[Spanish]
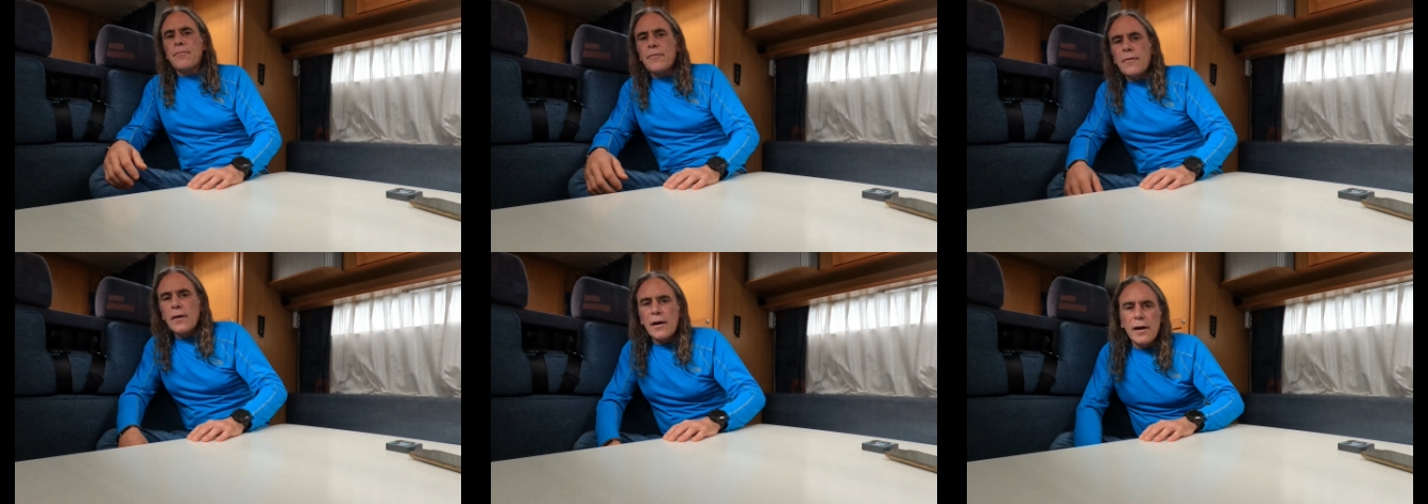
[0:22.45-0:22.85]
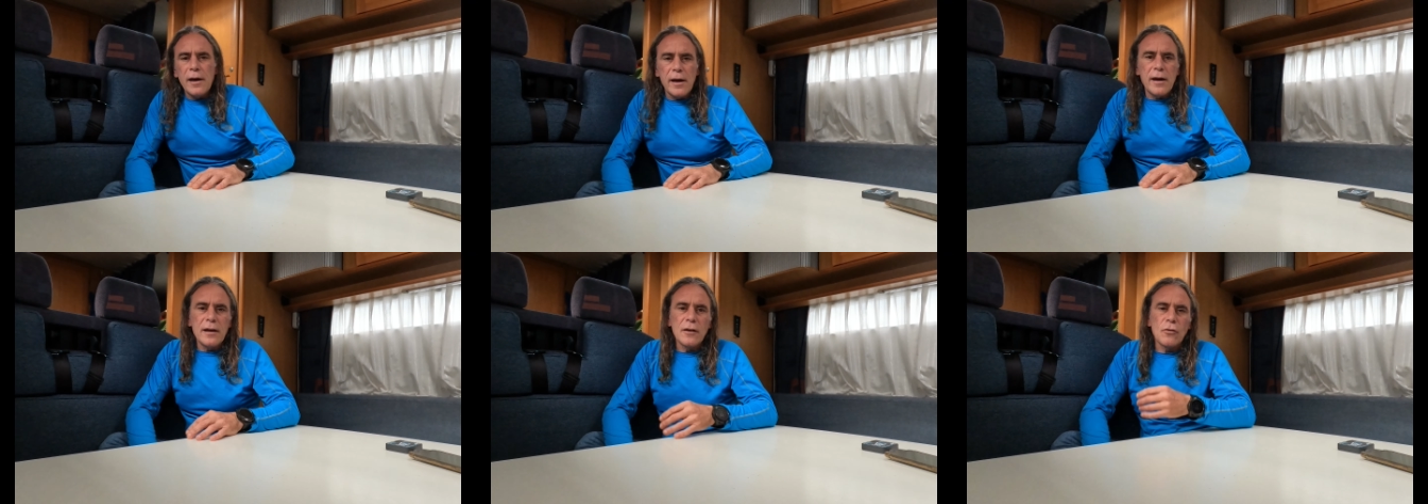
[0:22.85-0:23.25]

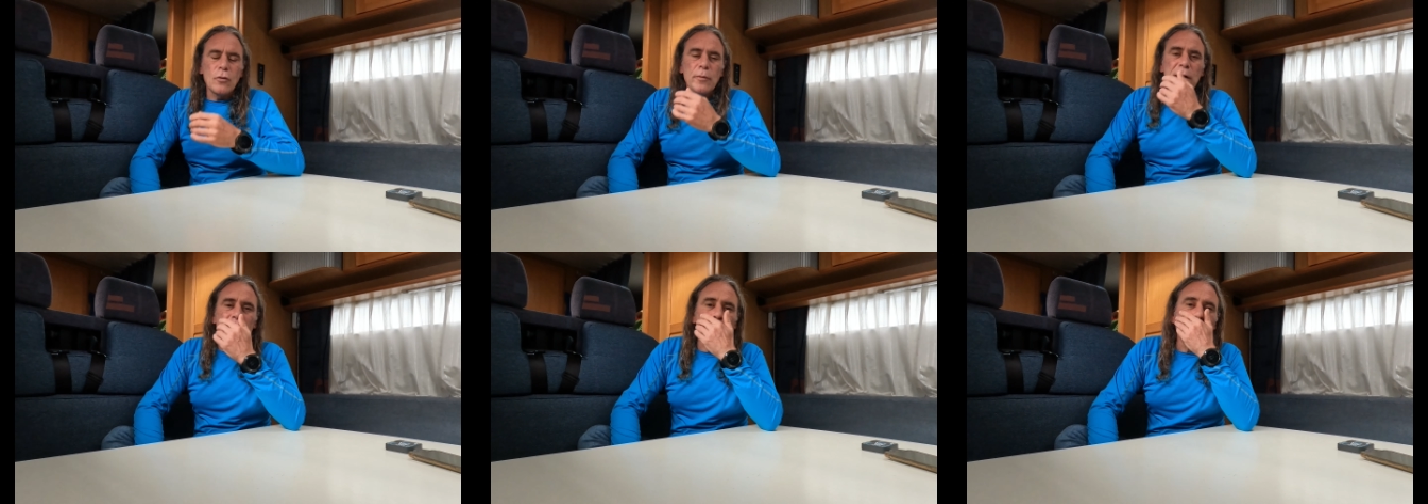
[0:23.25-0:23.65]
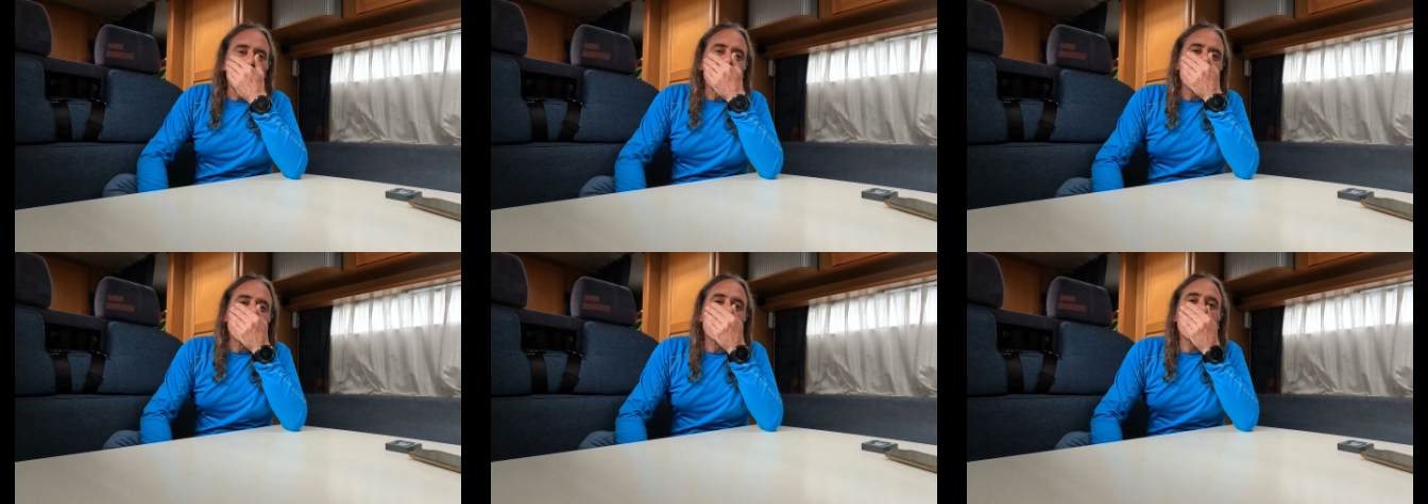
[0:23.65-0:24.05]
del
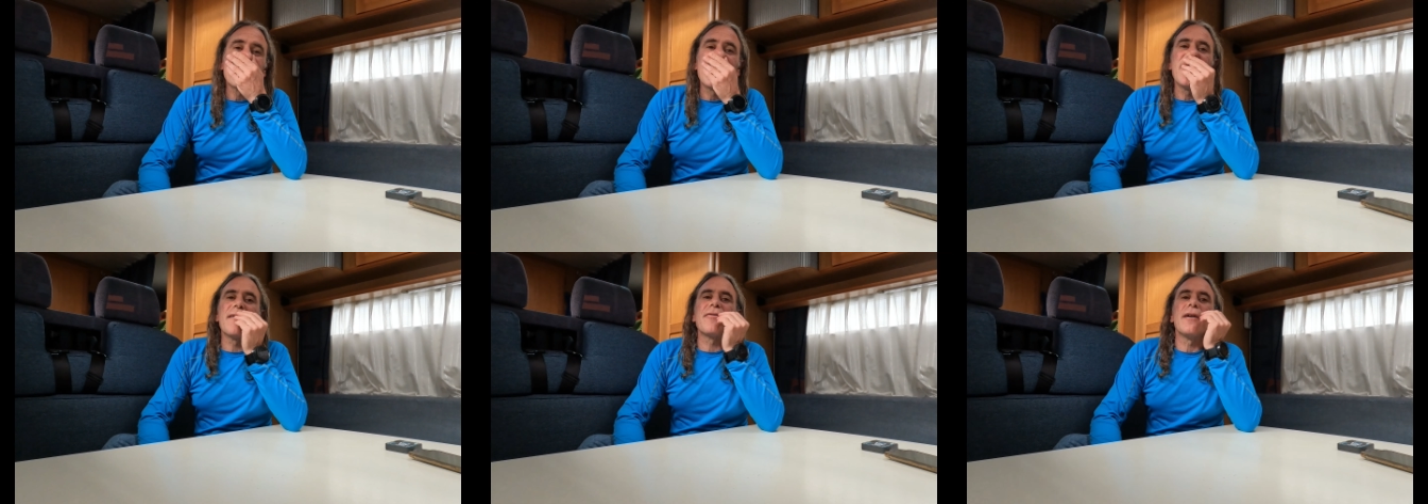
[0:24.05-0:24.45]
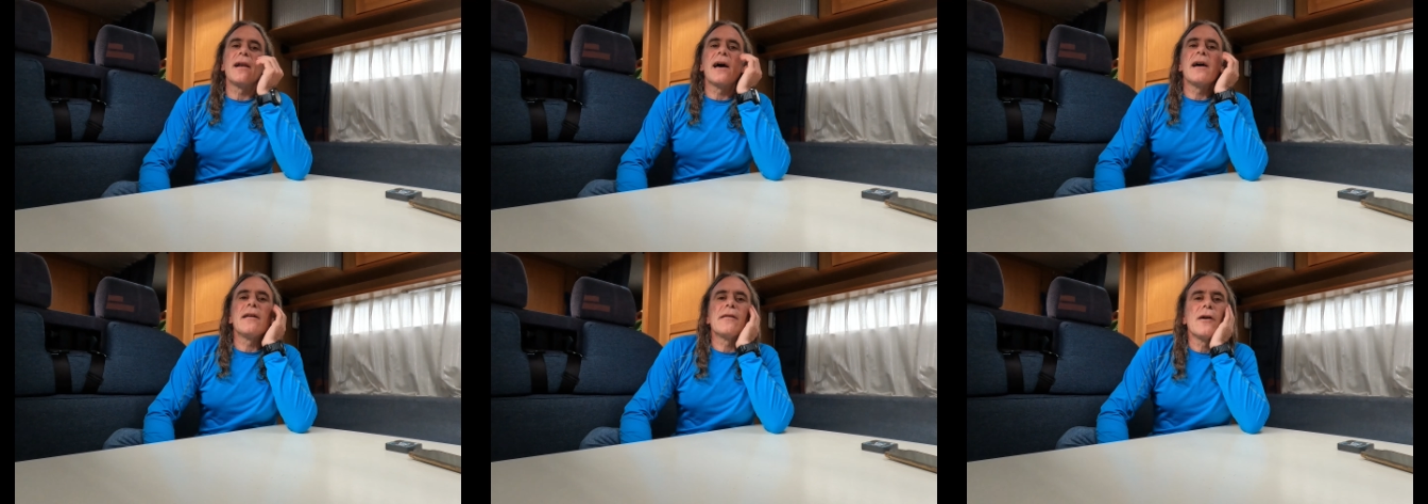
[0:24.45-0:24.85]
gobierno hacia
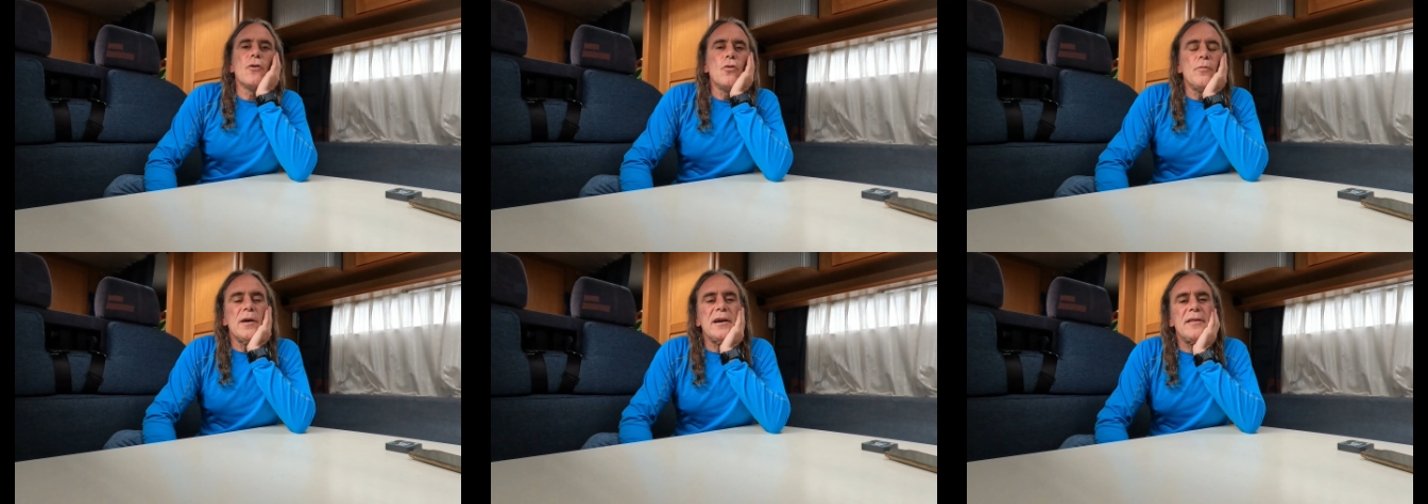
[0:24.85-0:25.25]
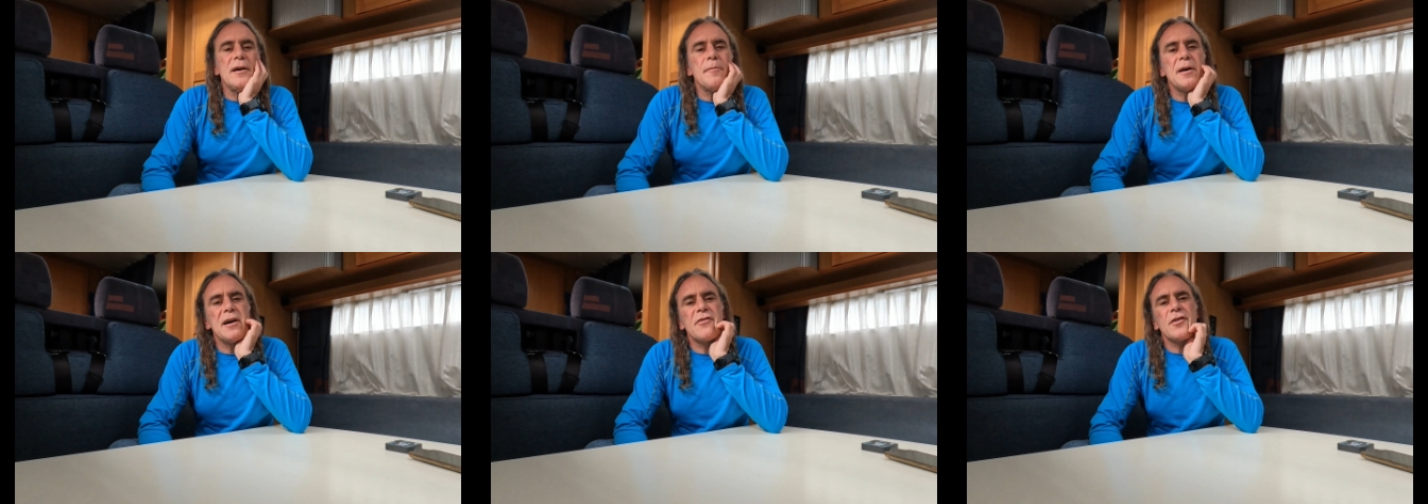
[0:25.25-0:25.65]
la ITV y
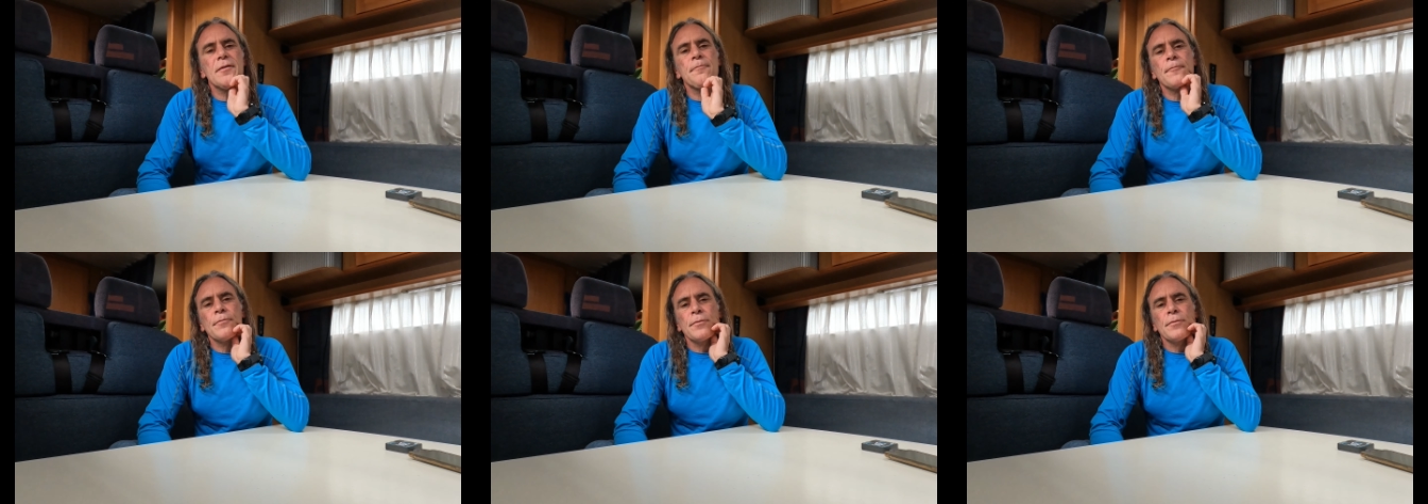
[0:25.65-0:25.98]
demás